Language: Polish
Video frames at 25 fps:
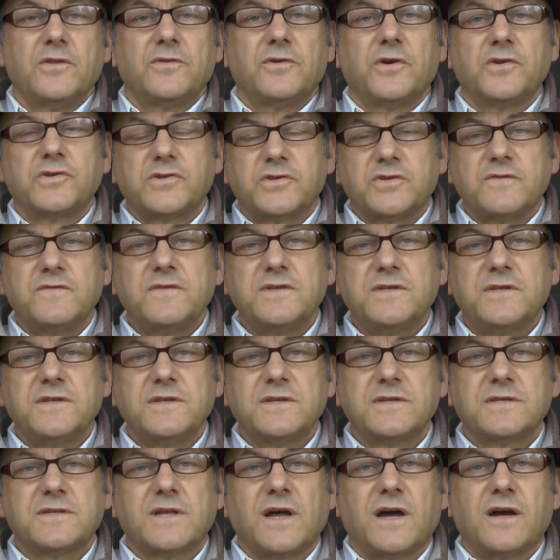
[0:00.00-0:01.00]
No i rzeczywiście
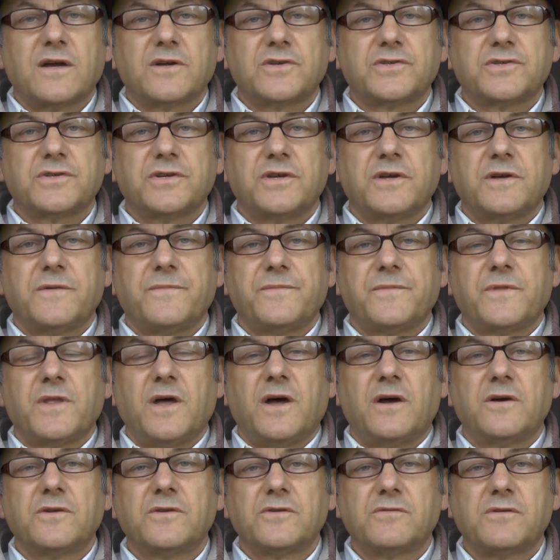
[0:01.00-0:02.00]
jest tak, że
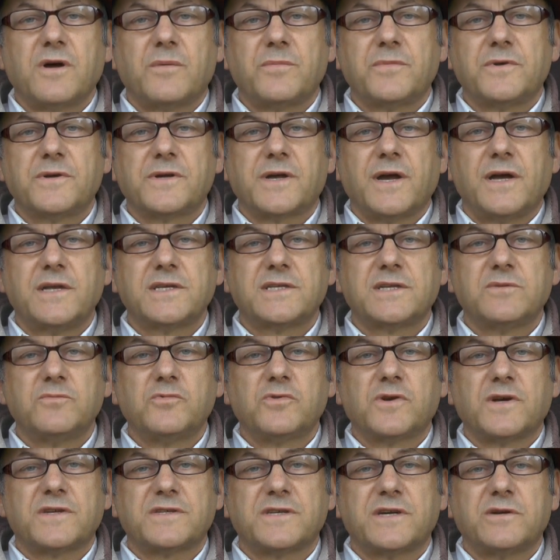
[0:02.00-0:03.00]
na rynku amerykańskim
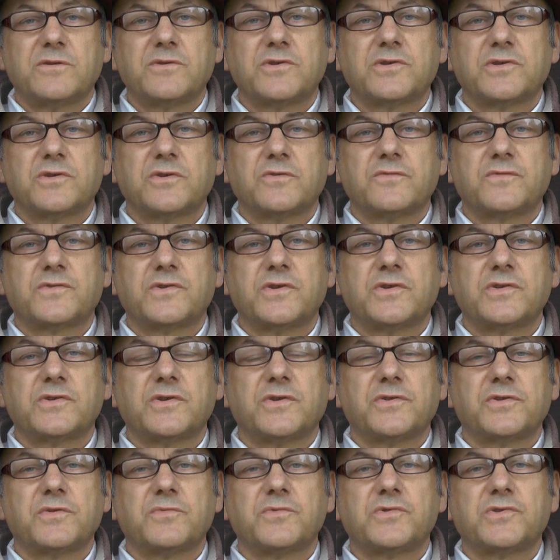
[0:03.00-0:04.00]
ukazała się w
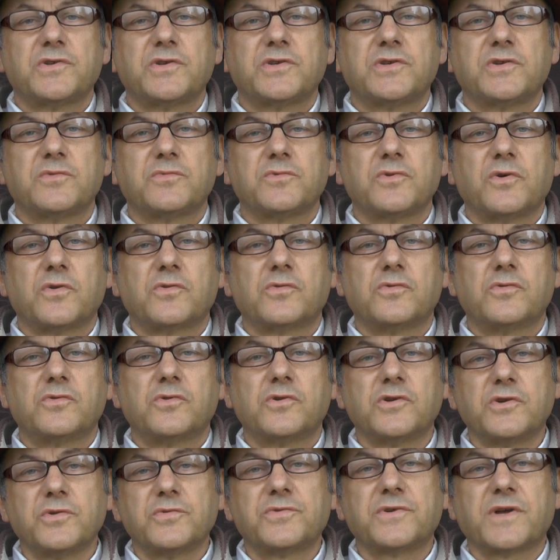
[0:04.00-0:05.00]
1963 roku
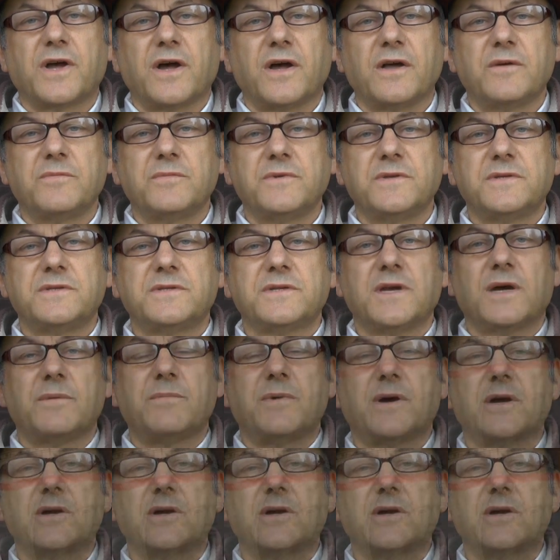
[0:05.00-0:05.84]
krótka emisja